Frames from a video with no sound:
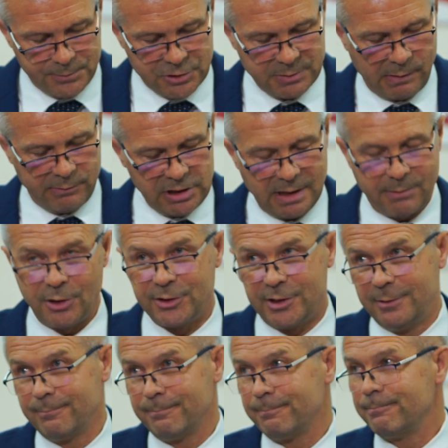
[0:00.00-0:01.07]
Przypominam o
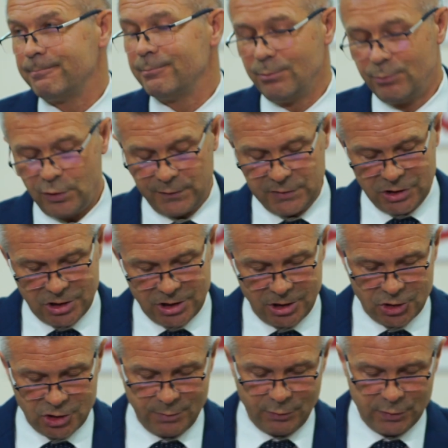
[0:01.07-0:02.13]
tym, bo w
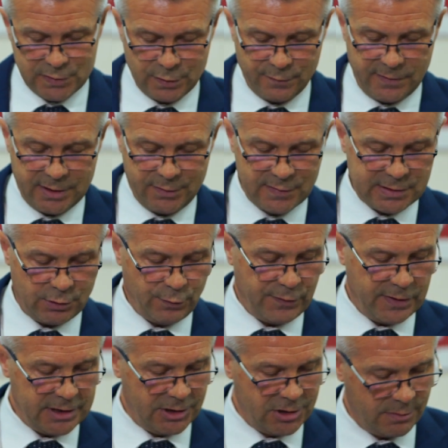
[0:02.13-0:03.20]
dzisiejszym głosowaniu
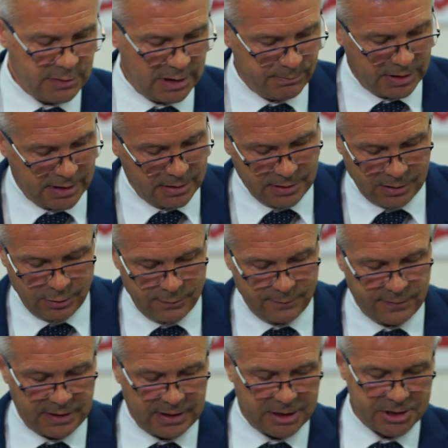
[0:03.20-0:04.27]
zaufanie do mnie
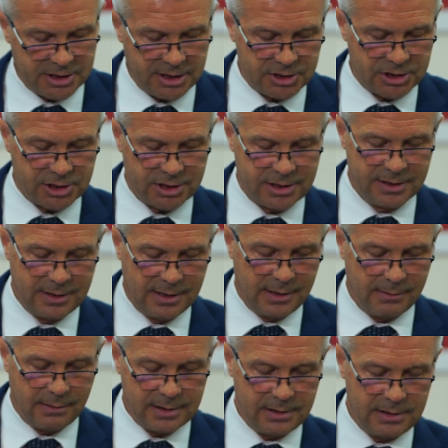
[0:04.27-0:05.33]
będą wyrażać
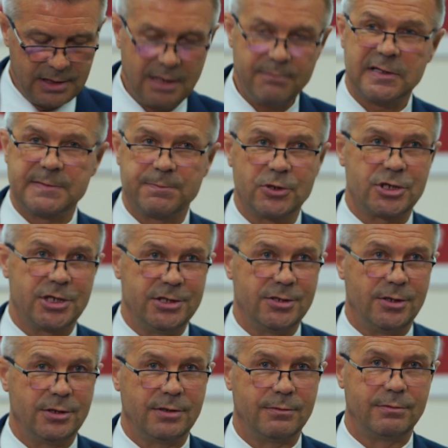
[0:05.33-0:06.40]
nie
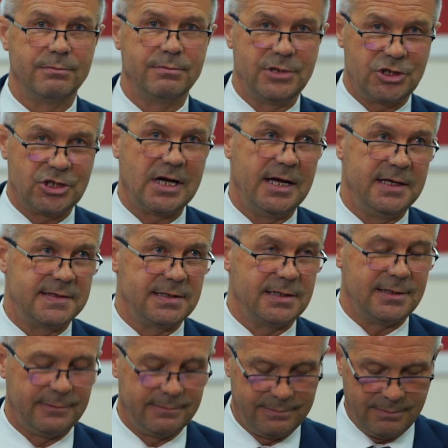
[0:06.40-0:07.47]
bezpośrednio
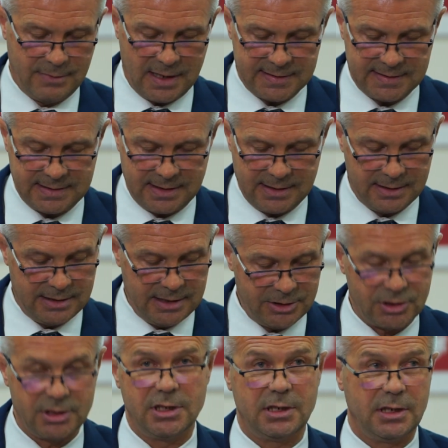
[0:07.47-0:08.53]
mieszkańcy miasta,
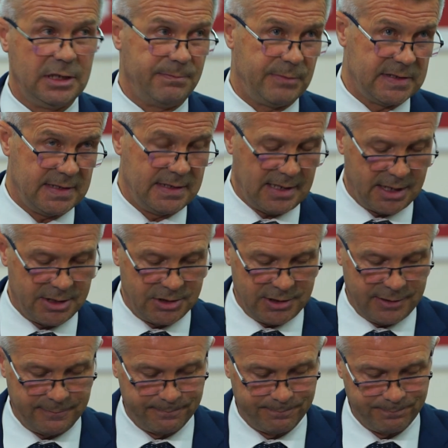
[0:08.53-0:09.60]
lecz ich reprezentanci.